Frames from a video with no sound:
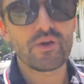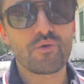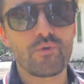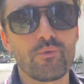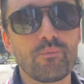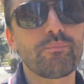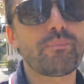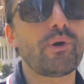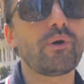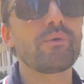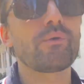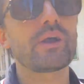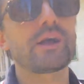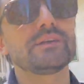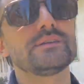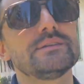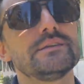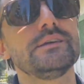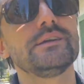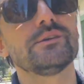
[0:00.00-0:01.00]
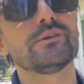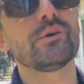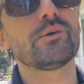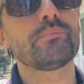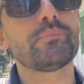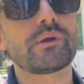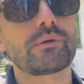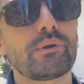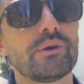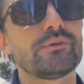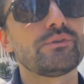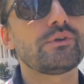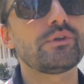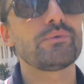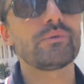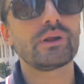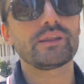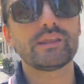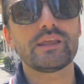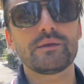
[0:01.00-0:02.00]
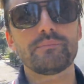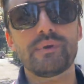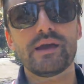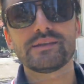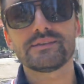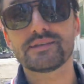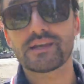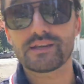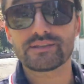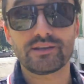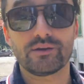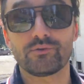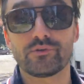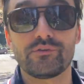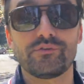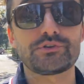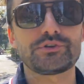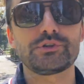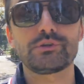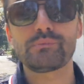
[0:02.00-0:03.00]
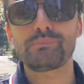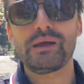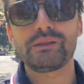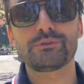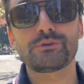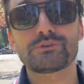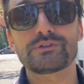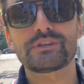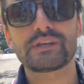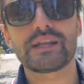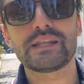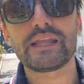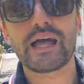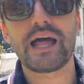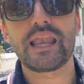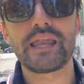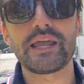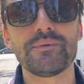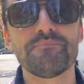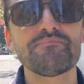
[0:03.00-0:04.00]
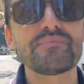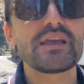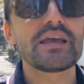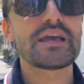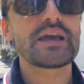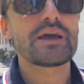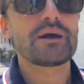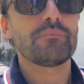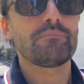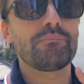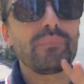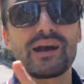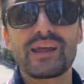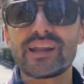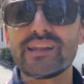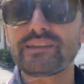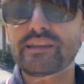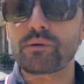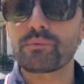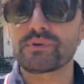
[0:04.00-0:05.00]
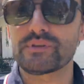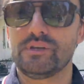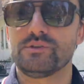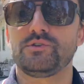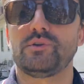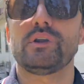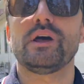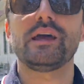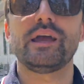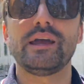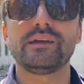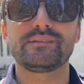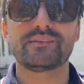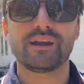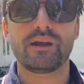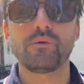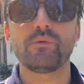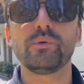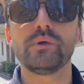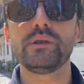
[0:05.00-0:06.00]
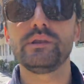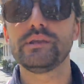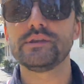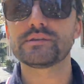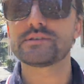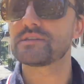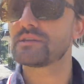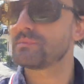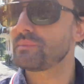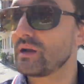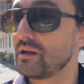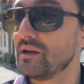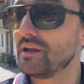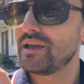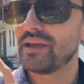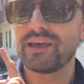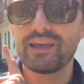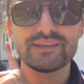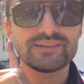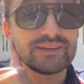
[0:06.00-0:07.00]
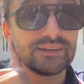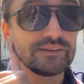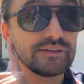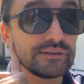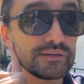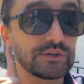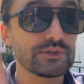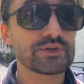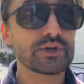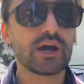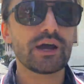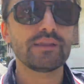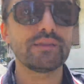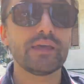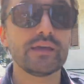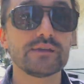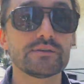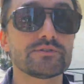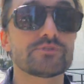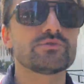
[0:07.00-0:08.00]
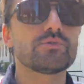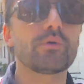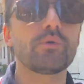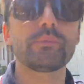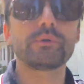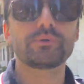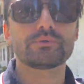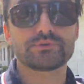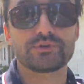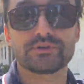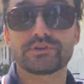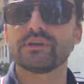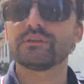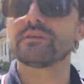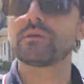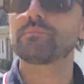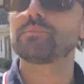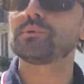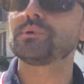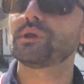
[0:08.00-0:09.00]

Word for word: un po' un casino per quanto riguarda i mezzi che stanno rifacendo il manto stradale, ma in realtà questa zona è tranquillissima e sentite già adesso come non si sente più